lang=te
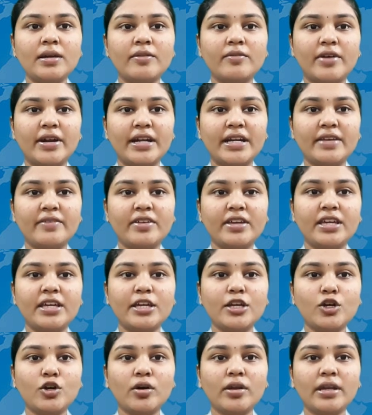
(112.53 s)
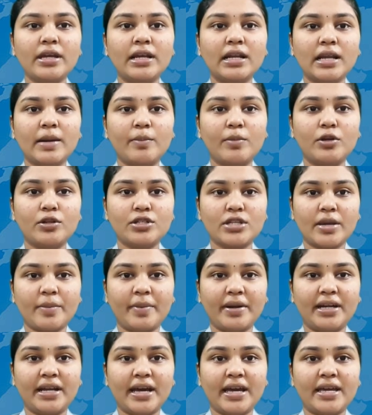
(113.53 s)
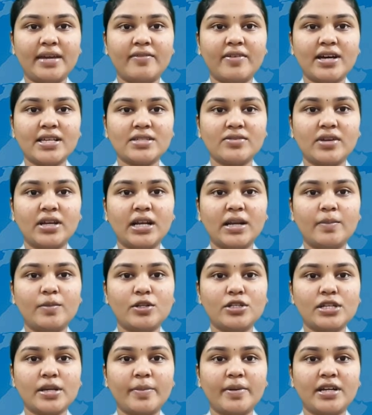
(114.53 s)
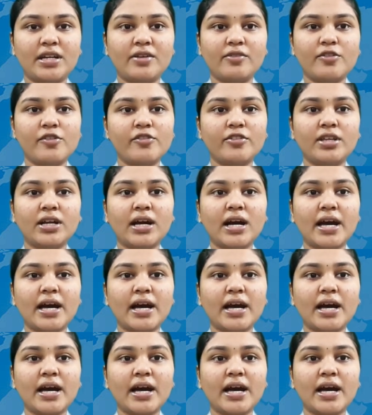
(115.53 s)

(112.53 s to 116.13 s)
వంటివి ఇంకొన్ని క్లబ్లు చేపట్టాయి వాస్వి క్లబ్లు చేపట్టిన వివిధ